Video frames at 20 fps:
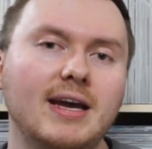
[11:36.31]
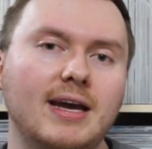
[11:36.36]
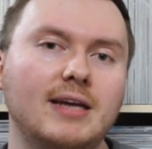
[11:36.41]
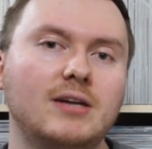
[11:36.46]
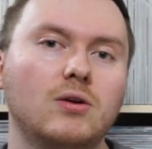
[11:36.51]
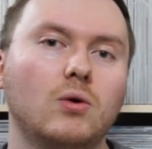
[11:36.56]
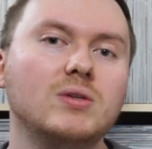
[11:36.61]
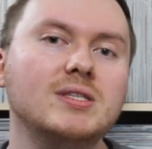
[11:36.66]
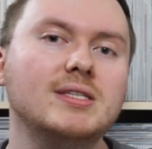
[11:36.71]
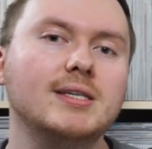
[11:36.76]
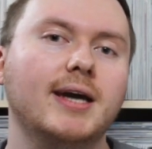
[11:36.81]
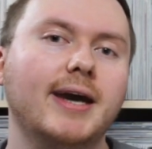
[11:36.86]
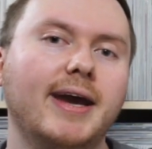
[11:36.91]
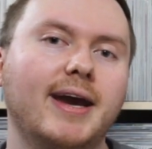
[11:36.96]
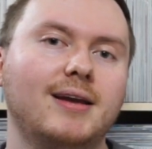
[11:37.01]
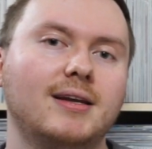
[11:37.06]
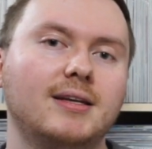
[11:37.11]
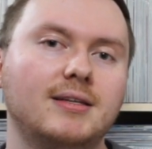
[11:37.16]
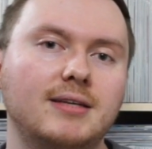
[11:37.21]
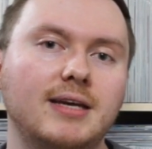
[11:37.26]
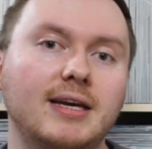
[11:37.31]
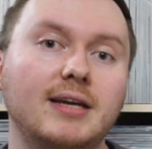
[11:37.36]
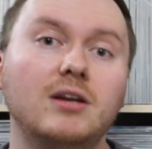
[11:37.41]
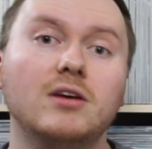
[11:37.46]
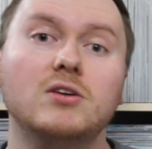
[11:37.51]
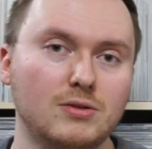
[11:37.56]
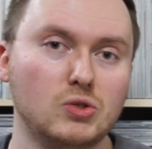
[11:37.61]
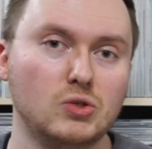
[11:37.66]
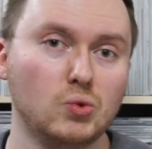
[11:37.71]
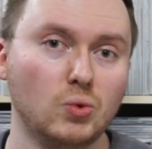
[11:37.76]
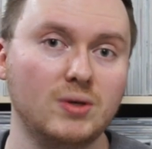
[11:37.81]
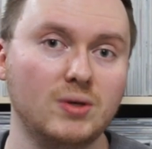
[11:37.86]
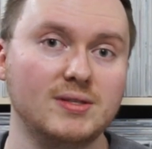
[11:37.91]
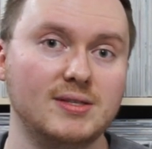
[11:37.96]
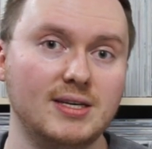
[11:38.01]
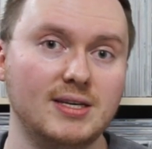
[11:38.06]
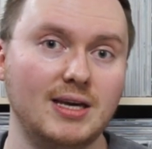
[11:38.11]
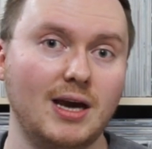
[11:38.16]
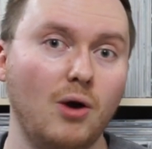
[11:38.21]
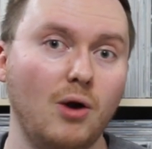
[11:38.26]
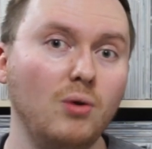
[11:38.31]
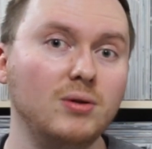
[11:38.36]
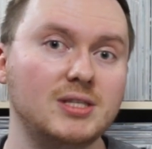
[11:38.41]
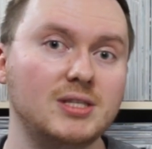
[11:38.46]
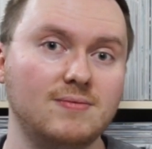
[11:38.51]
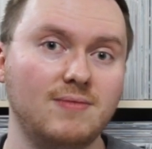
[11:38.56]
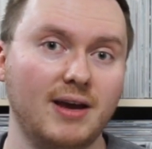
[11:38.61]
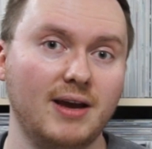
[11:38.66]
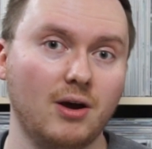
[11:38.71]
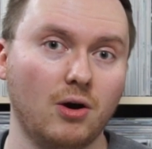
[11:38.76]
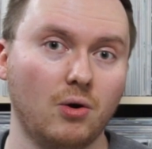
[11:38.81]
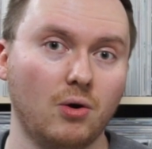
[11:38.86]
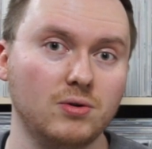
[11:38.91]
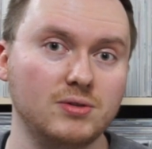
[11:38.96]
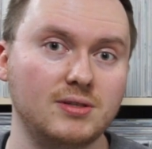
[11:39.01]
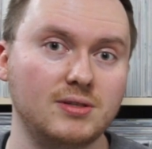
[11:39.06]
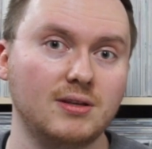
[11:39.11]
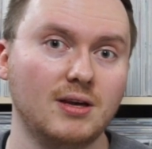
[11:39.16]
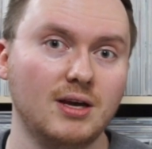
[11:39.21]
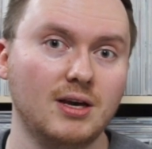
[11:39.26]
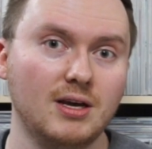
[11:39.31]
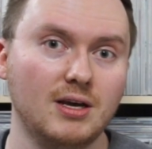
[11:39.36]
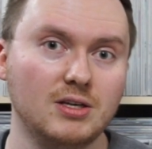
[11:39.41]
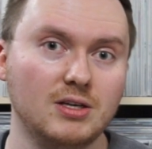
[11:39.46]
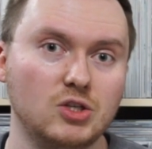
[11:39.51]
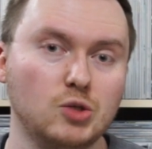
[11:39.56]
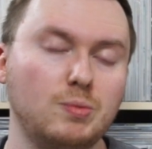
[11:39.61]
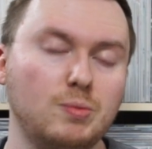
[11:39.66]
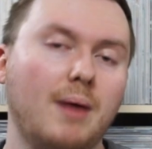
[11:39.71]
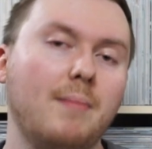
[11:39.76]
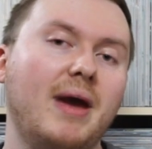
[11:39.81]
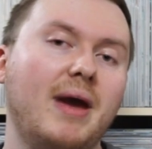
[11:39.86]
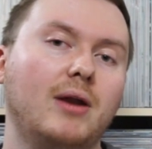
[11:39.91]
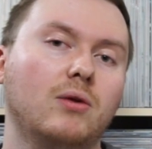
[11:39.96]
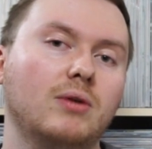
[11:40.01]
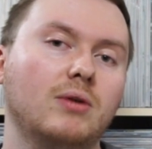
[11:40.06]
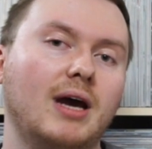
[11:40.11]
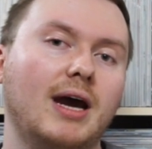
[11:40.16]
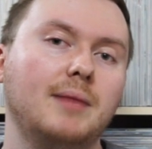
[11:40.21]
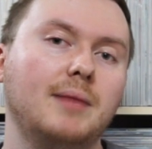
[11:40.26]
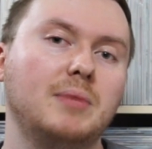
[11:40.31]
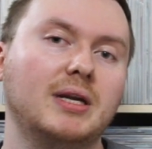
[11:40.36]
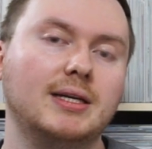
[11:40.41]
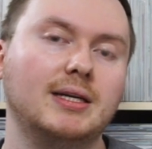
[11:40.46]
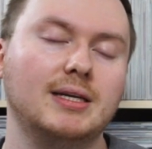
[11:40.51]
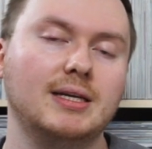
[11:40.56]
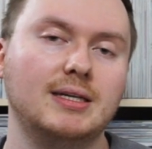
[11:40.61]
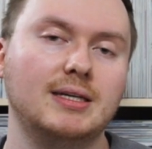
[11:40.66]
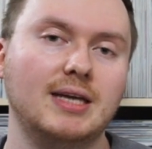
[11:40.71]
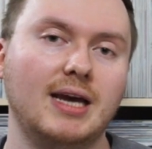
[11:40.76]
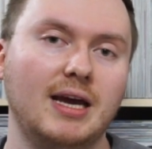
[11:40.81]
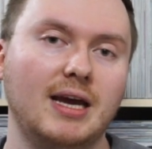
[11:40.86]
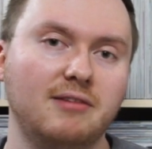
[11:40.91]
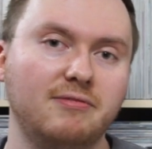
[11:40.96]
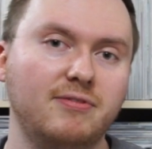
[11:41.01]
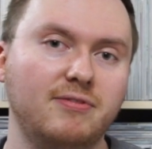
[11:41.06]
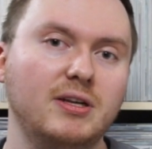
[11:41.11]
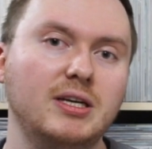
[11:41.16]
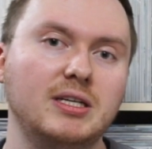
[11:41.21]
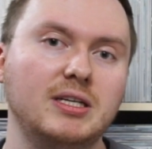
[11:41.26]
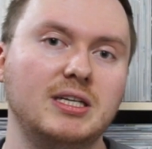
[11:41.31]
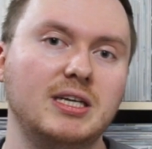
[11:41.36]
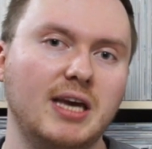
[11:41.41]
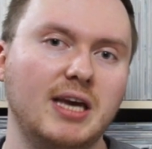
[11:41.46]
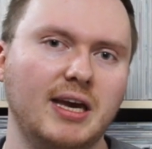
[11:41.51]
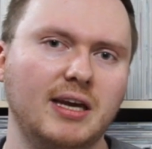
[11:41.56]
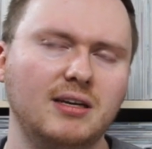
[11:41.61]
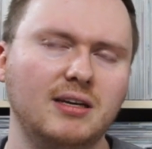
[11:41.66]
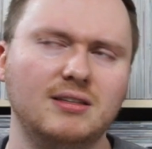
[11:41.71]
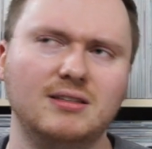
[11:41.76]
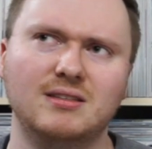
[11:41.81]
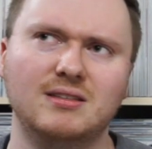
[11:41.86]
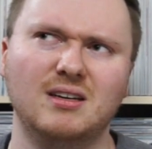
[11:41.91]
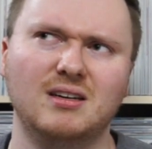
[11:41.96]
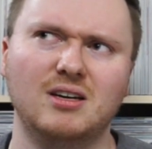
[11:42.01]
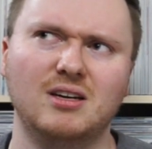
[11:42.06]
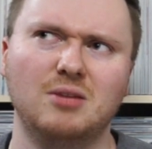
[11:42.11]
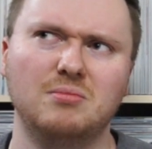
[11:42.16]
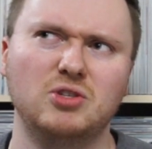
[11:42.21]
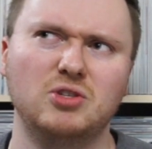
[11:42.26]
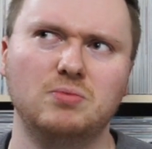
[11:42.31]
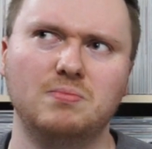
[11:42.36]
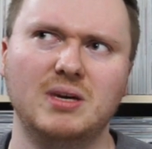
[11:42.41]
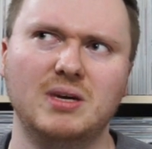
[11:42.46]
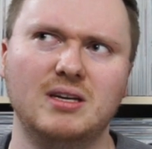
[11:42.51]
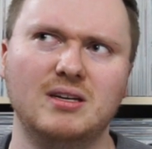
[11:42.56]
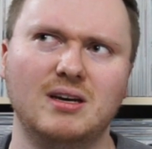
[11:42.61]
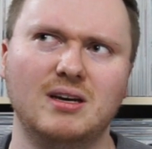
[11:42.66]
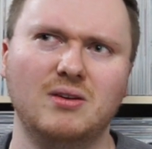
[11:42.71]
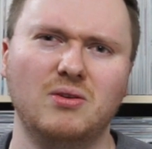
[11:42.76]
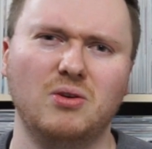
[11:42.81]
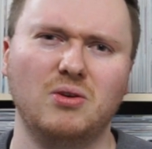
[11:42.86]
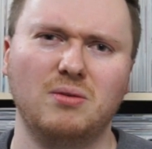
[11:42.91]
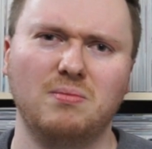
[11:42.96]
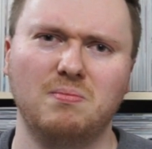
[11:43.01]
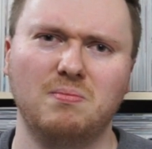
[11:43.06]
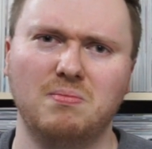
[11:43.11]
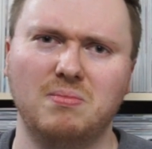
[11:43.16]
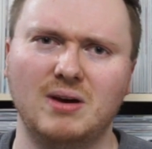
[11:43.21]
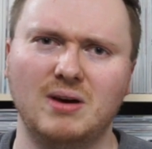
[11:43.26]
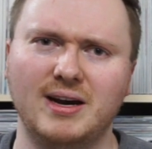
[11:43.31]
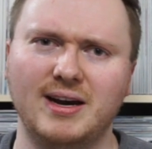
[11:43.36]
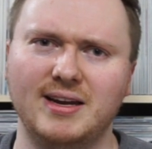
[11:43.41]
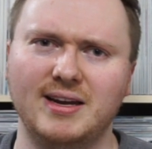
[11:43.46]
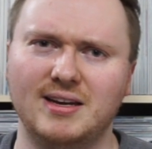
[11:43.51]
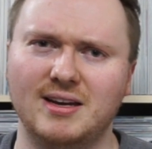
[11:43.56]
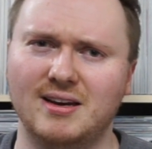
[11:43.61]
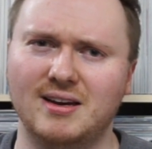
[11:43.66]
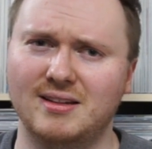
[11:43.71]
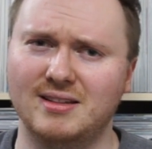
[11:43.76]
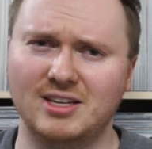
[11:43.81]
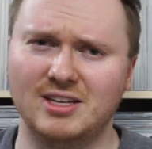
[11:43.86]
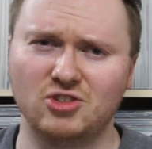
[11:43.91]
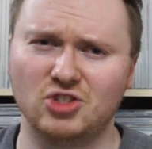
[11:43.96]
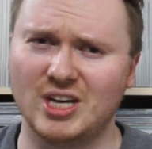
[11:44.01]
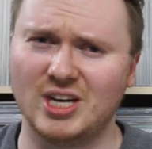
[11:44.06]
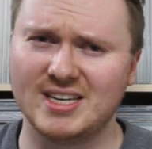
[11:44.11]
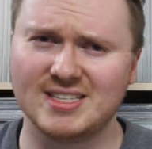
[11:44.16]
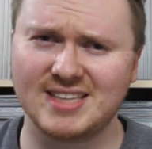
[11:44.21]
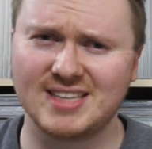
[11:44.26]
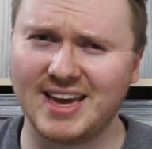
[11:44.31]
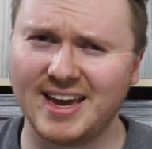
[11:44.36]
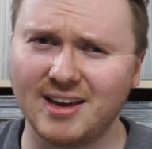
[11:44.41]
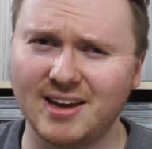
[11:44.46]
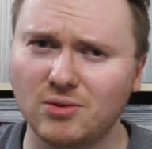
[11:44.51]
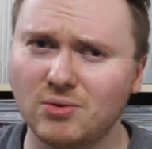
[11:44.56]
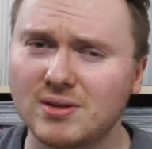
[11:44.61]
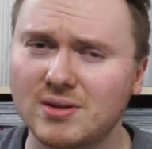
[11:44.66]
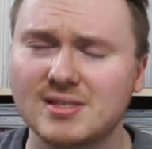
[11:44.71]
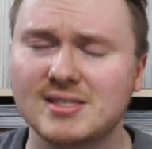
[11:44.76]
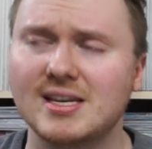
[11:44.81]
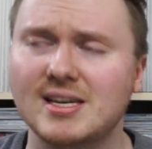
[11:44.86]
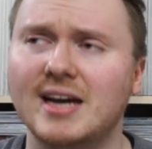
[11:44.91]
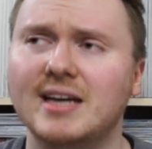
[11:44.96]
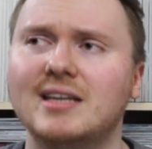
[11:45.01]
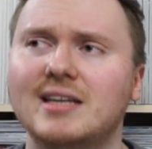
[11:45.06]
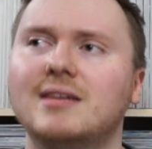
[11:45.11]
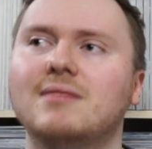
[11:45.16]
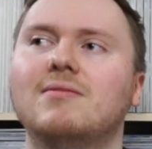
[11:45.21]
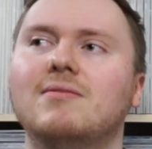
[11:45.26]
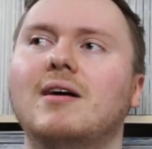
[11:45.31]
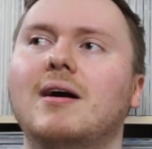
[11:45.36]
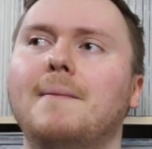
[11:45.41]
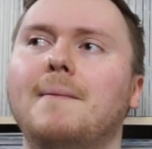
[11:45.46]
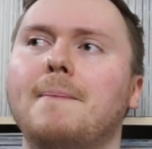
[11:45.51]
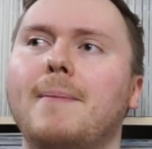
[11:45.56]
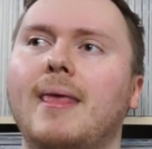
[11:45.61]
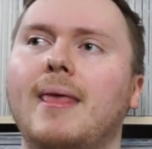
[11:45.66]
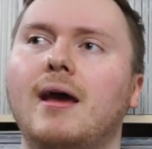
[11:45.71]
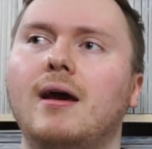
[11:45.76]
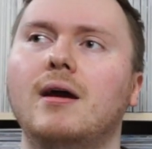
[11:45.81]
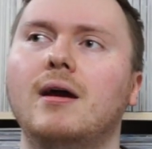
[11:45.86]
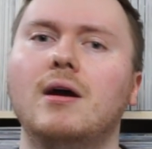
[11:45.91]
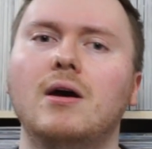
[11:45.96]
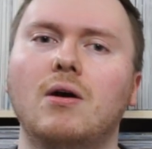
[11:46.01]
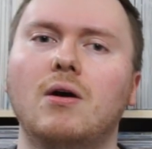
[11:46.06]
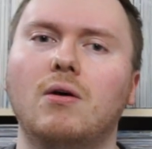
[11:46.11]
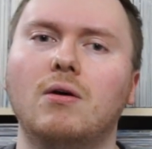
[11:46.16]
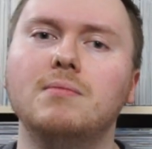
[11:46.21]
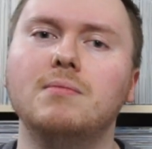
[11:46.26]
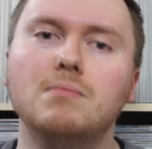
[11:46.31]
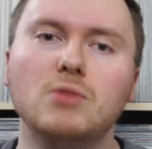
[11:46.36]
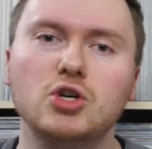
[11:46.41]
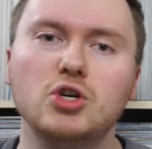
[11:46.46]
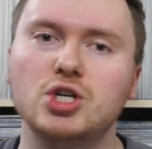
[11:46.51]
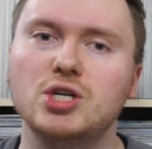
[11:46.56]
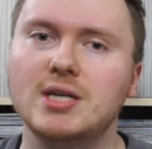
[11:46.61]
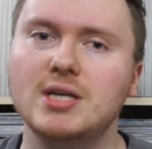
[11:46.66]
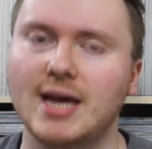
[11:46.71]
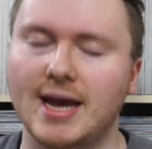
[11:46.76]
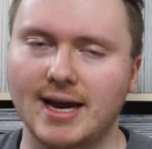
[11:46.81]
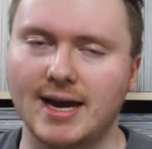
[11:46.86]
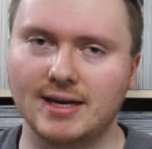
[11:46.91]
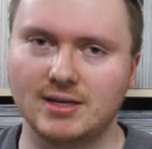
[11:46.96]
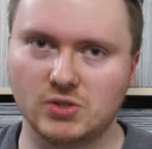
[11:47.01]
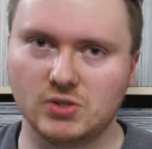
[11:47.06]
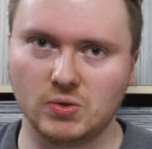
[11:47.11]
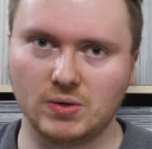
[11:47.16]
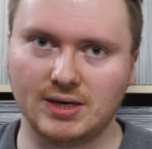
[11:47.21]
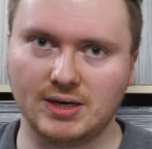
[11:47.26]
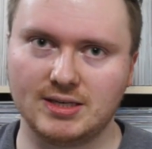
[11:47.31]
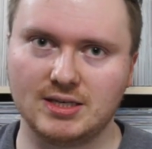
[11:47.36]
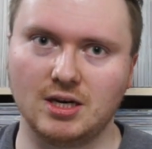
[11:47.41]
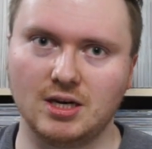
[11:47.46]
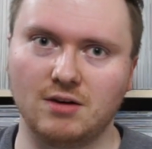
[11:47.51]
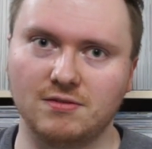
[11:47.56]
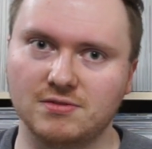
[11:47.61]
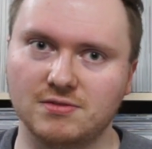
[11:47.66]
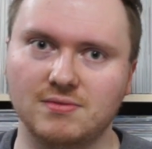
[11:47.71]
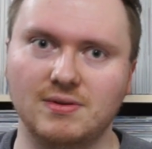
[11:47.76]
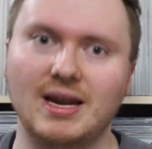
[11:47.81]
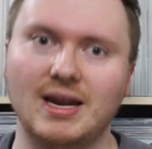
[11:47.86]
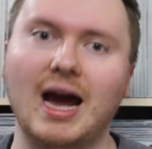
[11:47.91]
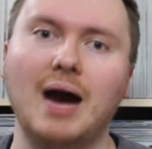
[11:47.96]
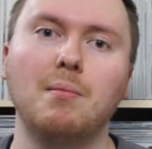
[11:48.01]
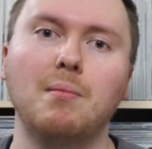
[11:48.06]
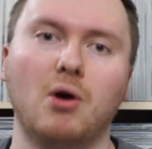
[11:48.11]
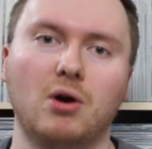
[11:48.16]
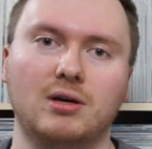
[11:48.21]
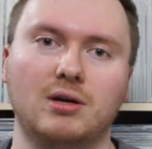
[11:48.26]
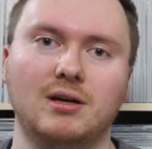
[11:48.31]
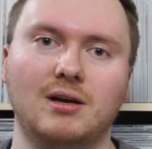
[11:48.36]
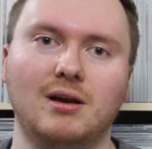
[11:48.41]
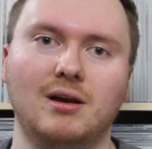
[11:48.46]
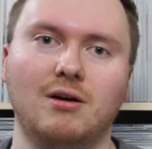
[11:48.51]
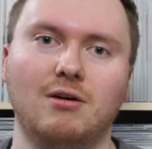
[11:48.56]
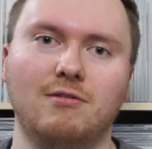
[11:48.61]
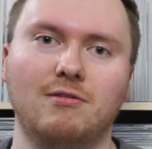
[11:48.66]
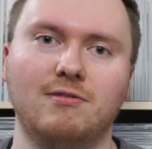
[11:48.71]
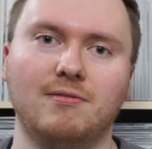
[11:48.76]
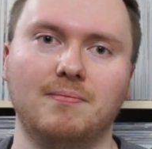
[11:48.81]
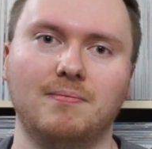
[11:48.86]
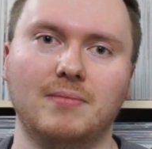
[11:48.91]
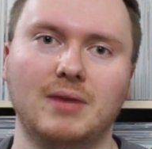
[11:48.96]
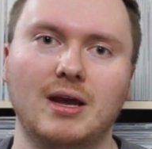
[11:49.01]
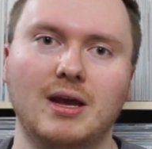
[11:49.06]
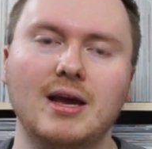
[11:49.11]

In unsere Realität suchen sich auch zwei Hosts, Superman und ein Mitglied der Infinity Inc., der glaube ich später noch bei äh, der JSA kurzzeitig war, und mischen die Erde so richtig auf. Es wird Amok gelaufen.